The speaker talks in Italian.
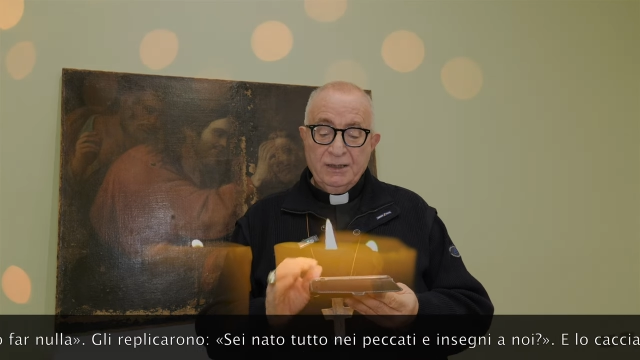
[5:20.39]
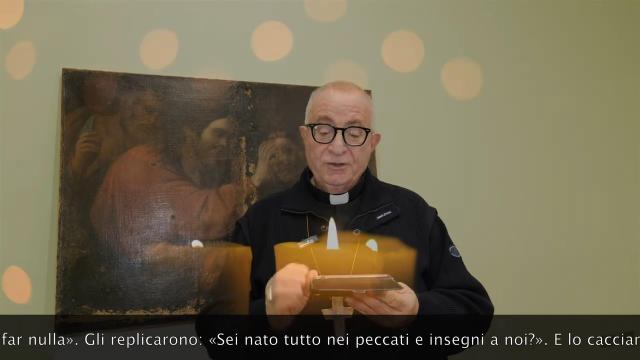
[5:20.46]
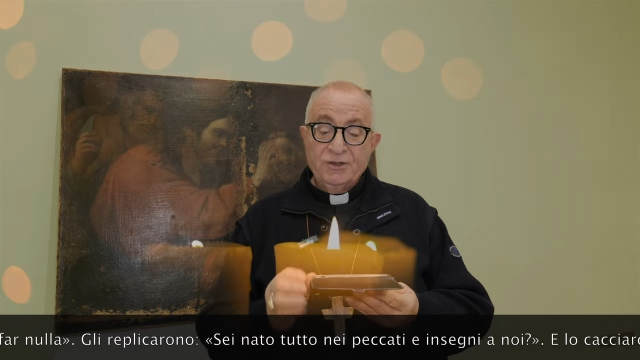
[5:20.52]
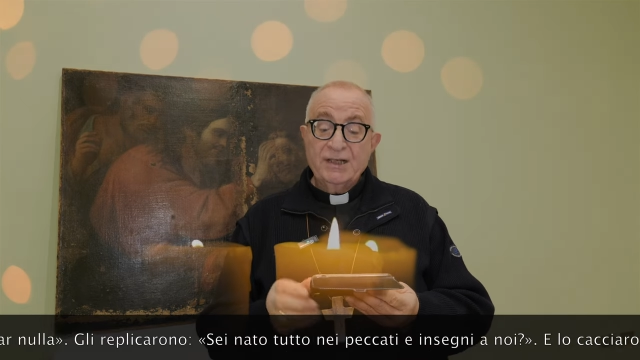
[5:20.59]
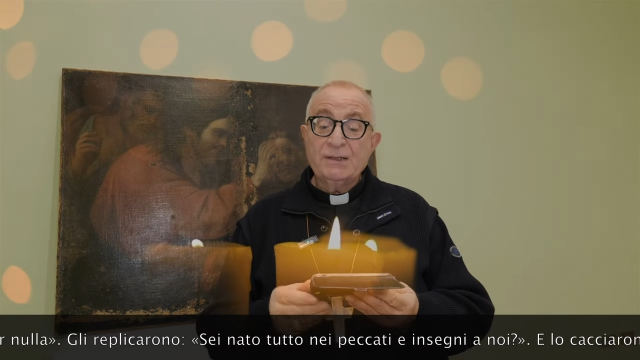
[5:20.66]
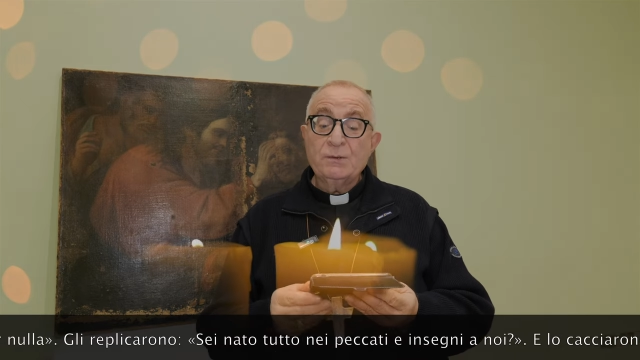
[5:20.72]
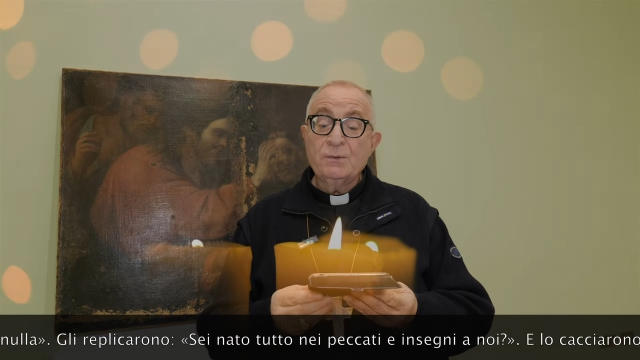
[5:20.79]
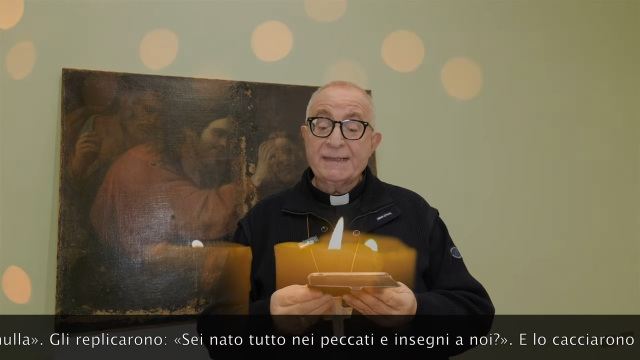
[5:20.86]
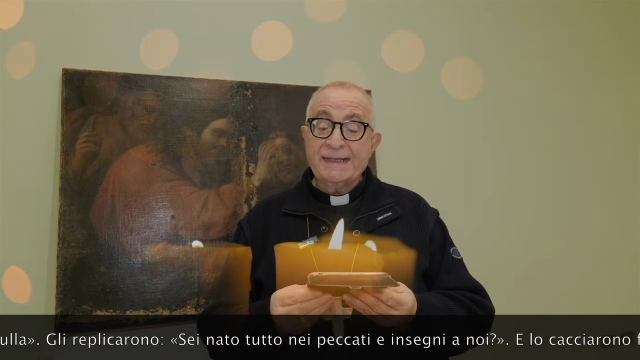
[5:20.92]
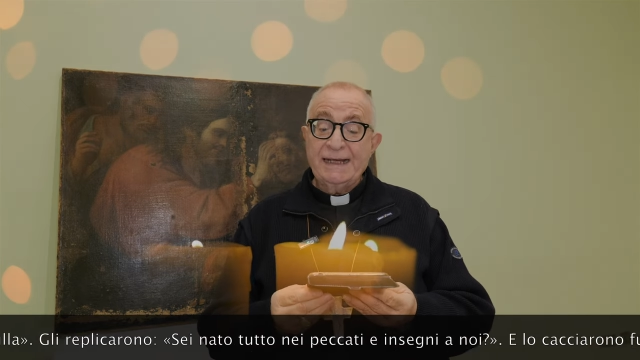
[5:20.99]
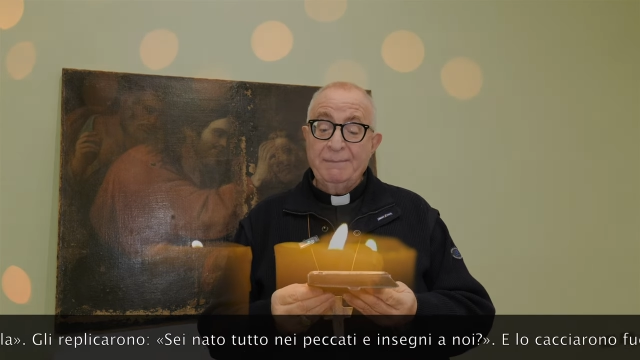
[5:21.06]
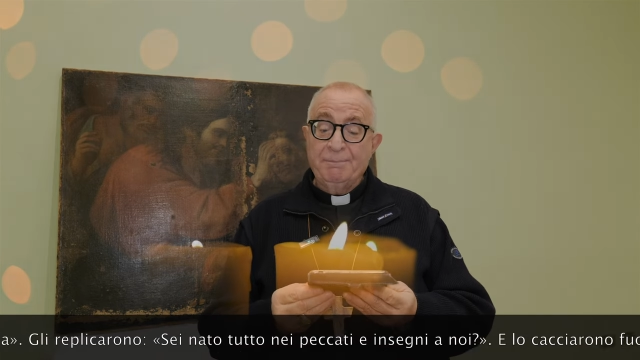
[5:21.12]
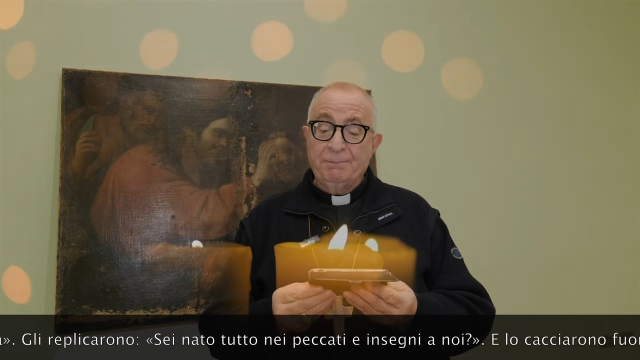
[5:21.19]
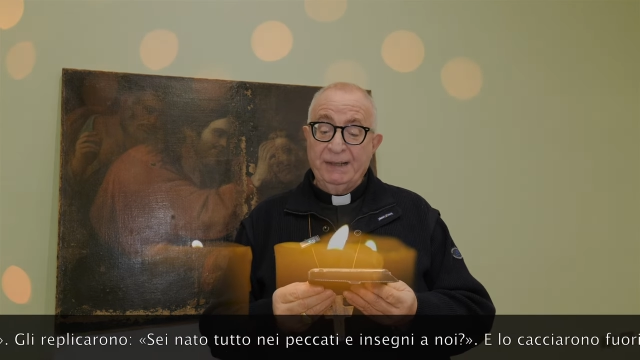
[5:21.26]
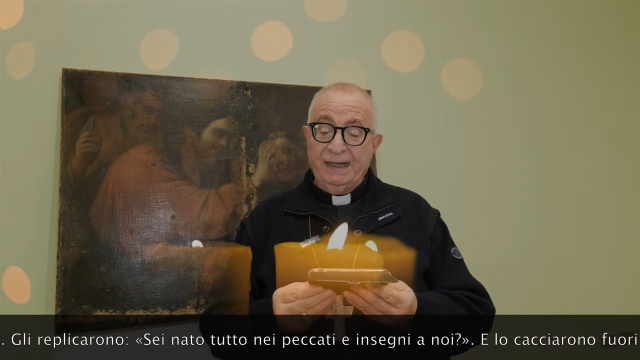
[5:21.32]
Gesù
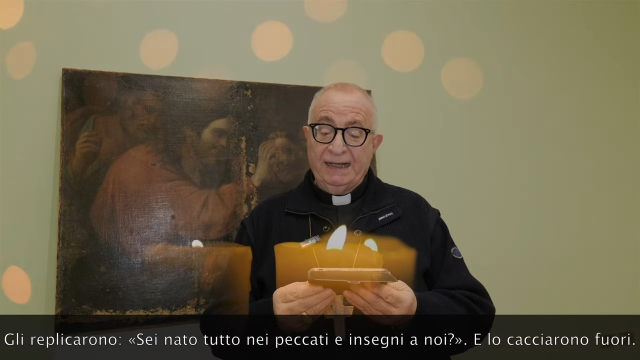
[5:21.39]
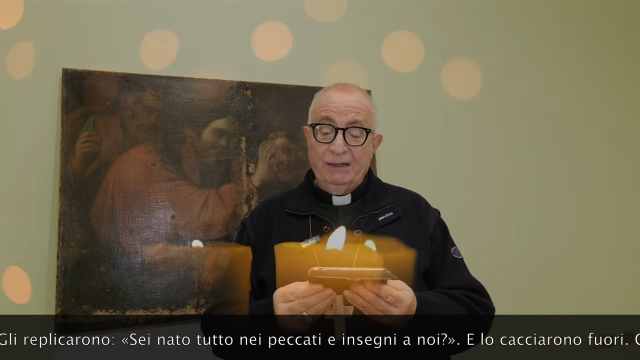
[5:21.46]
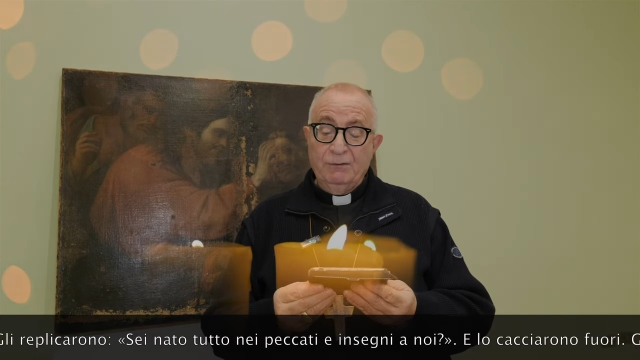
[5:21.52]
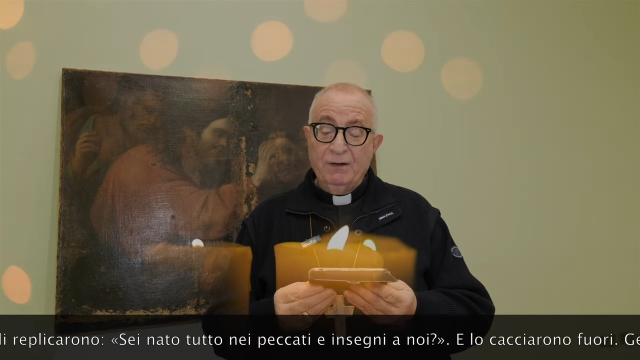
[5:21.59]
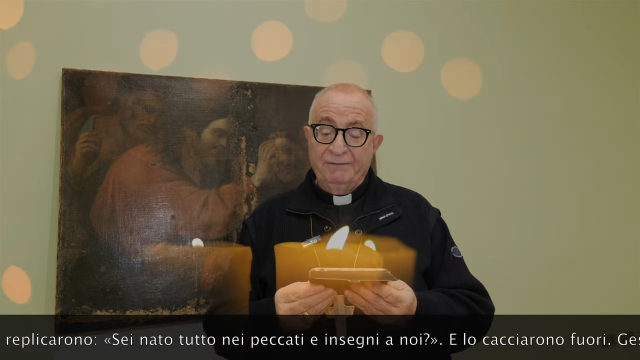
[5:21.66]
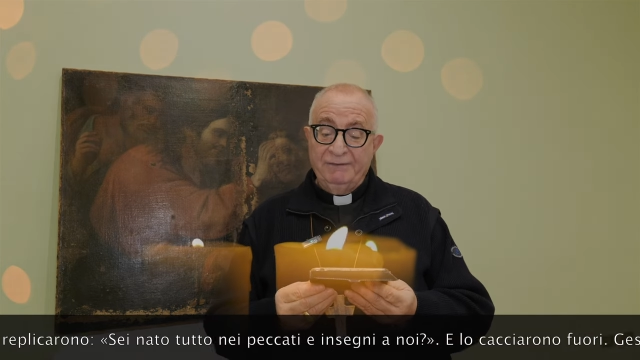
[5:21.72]
seppe che lo